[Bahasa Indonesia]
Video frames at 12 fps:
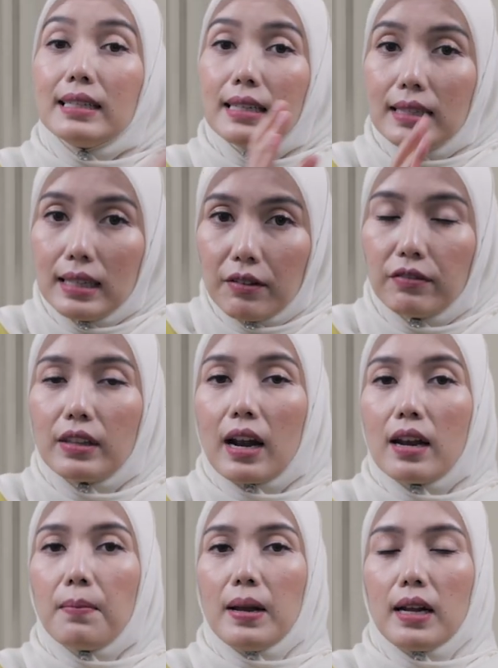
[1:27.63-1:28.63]
sensitif
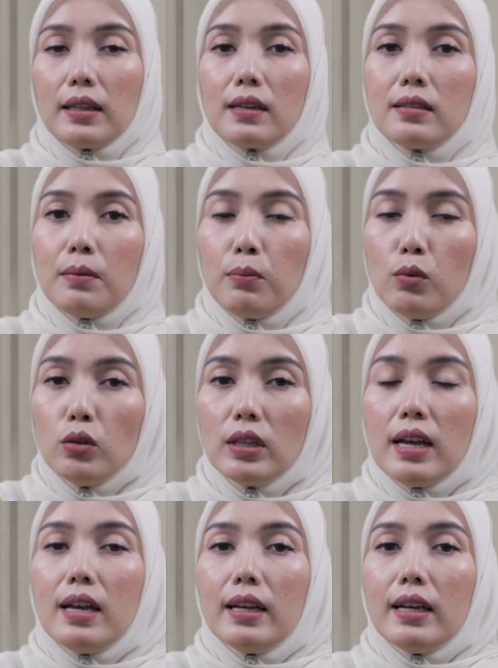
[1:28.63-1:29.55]
terhadap anak tersebut